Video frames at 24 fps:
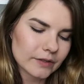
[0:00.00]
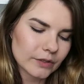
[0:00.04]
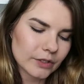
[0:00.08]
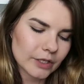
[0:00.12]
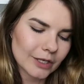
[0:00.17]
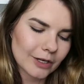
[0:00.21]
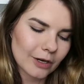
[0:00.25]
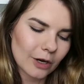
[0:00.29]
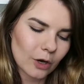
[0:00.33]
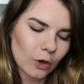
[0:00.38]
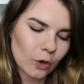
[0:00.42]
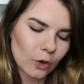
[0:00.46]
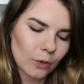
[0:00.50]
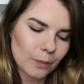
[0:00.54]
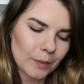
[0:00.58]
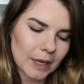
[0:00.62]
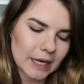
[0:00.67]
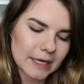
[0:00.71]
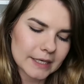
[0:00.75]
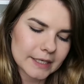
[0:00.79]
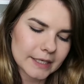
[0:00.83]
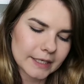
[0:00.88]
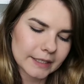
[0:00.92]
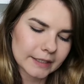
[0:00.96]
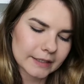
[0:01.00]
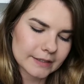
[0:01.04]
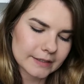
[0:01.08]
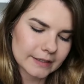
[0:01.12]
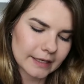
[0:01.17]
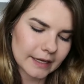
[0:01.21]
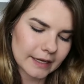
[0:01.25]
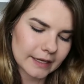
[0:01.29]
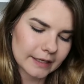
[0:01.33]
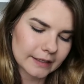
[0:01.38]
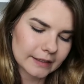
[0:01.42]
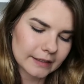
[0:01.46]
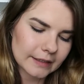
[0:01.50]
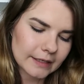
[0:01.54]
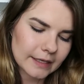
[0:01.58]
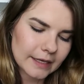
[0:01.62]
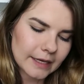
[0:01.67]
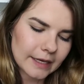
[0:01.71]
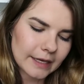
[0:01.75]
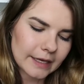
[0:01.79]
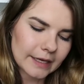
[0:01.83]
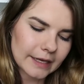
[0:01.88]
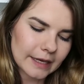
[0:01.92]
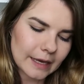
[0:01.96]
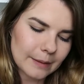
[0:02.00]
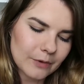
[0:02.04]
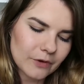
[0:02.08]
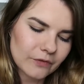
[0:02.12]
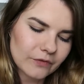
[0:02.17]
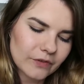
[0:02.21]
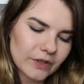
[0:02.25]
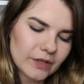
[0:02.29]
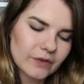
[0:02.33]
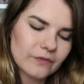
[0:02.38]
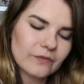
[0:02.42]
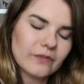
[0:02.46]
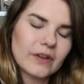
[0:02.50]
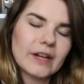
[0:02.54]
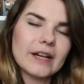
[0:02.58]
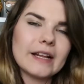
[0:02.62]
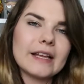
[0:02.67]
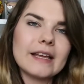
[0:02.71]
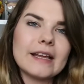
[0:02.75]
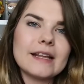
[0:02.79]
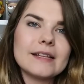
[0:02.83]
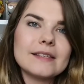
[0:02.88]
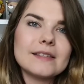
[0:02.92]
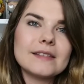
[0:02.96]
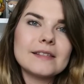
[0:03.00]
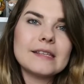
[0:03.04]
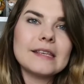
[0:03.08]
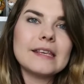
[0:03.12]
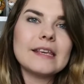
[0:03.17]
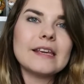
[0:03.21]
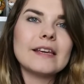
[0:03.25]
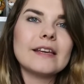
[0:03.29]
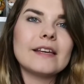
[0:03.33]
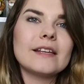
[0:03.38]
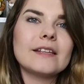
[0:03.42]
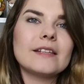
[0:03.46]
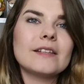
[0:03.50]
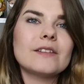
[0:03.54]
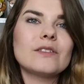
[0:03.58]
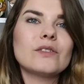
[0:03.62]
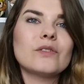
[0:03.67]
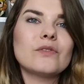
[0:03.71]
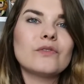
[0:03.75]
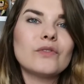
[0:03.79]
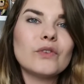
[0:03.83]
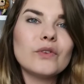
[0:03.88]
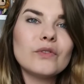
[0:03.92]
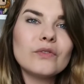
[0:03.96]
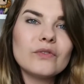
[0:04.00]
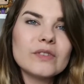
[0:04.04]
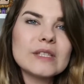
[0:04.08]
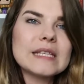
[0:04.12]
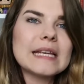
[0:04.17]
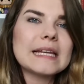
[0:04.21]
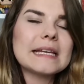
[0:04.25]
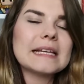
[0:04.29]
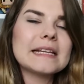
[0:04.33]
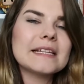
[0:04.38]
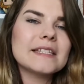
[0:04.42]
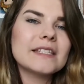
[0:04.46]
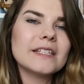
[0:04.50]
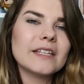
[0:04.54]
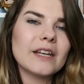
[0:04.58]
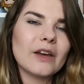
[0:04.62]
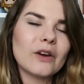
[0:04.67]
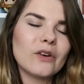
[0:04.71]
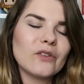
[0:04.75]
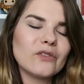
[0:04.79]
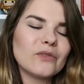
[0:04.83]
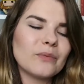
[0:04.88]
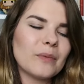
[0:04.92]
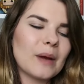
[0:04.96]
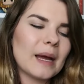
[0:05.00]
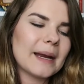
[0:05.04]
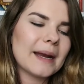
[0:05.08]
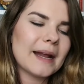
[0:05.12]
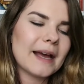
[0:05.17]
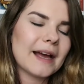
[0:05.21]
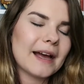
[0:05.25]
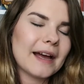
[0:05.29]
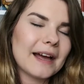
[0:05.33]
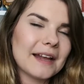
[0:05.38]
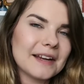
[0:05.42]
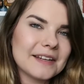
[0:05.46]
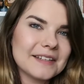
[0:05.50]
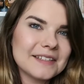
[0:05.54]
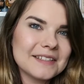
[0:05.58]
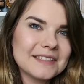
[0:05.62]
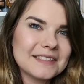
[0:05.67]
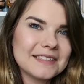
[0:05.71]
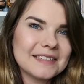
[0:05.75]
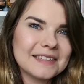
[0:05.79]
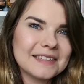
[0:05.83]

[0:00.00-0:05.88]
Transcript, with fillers: sondern auch um andere Sachen. Ich habe auf jeden Fall jetzt hier diese fünf Zettelchen auf meiner Hand.